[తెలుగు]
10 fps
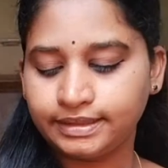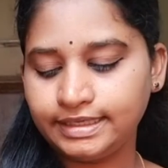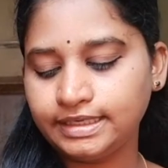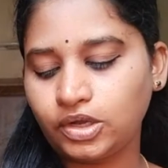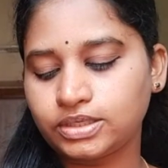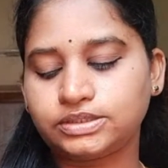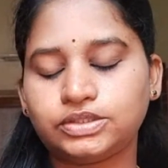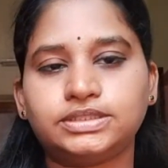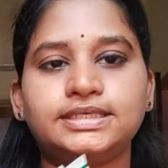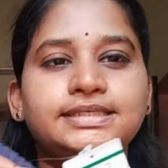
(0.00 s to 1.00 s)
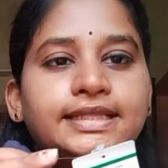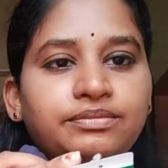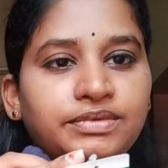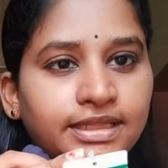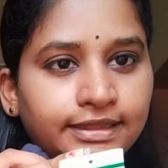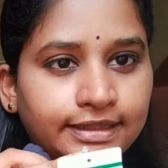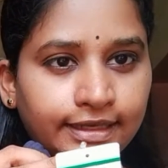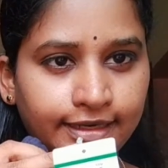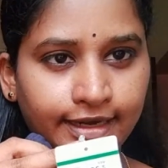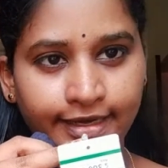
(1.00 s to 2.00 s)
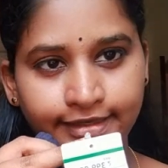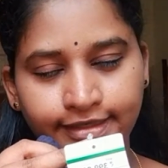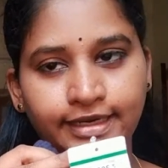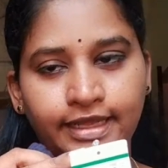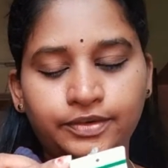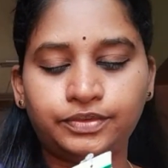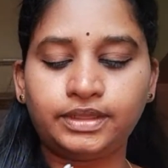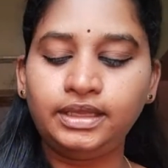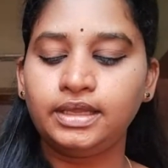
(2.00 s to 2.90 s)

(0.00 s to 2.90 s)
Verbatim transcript: దీని కాస్ట్ వచ్చేసి దీని మీద త్రీ నైంటీ నైన్ ఉంది